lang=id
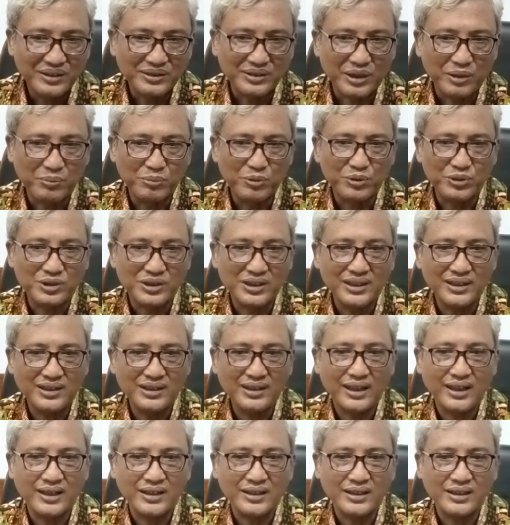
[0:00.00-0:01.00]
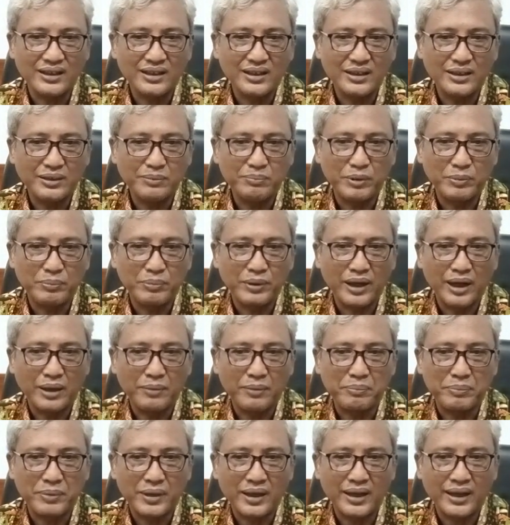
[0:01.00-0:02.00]
terbukti dari
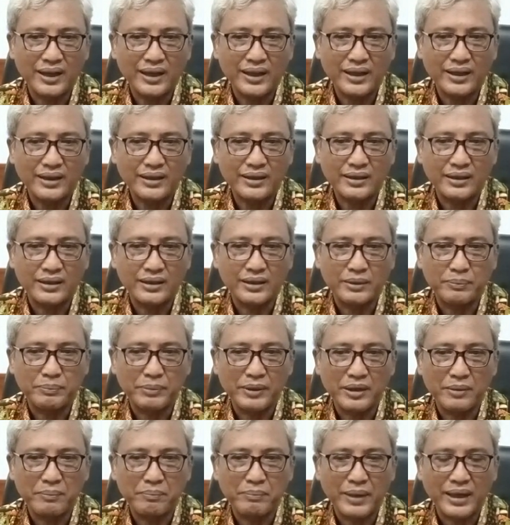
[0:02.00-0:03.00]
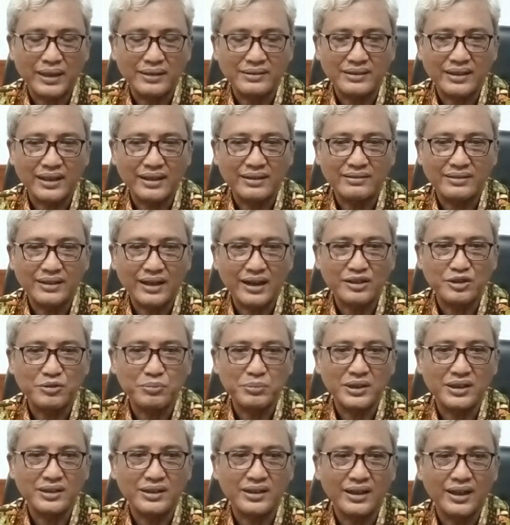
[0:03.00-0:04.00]
beberapa uh, penempatan
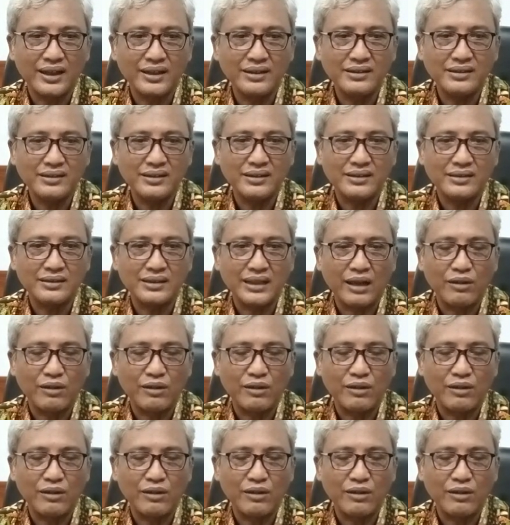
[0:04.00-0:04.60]
transmigran di